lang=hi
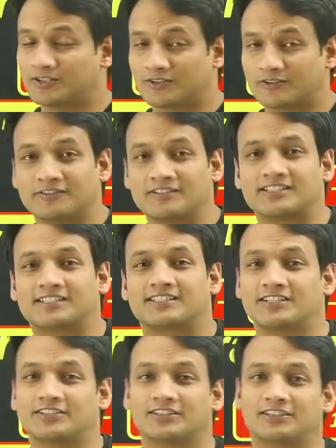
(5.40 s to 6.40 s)
और फिज़िक्स
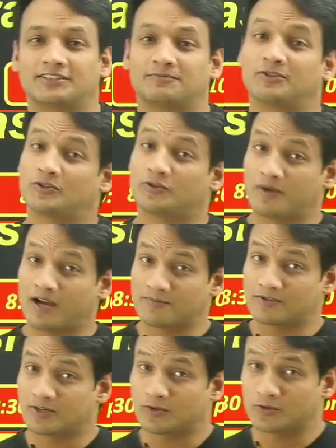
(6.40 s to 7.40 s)
टीचर बच्चों मैं
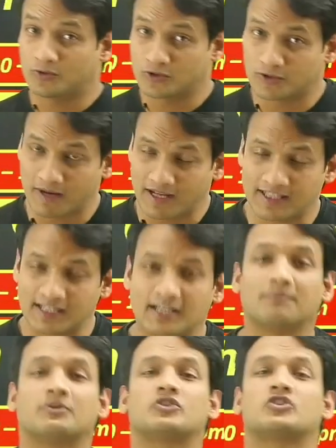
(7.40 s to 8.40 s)
आपसे कुछ बातें
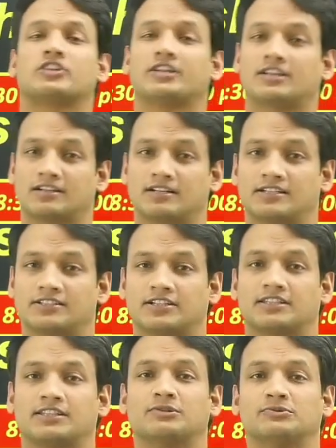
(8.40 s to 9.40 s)
यहाँ पे शेयर करना
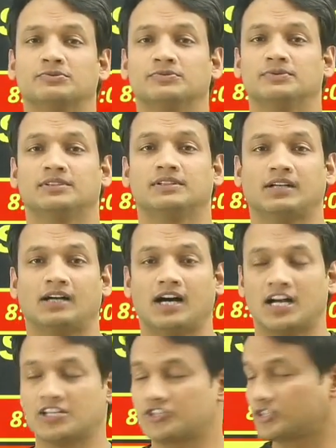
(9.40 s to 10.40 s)
चाहता हूँ
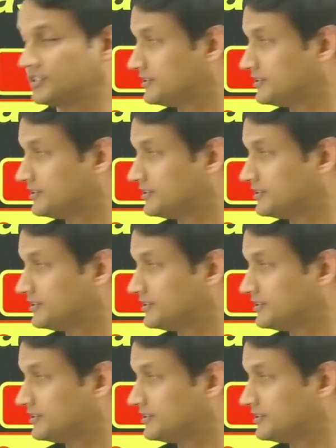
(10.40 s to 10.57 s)
आज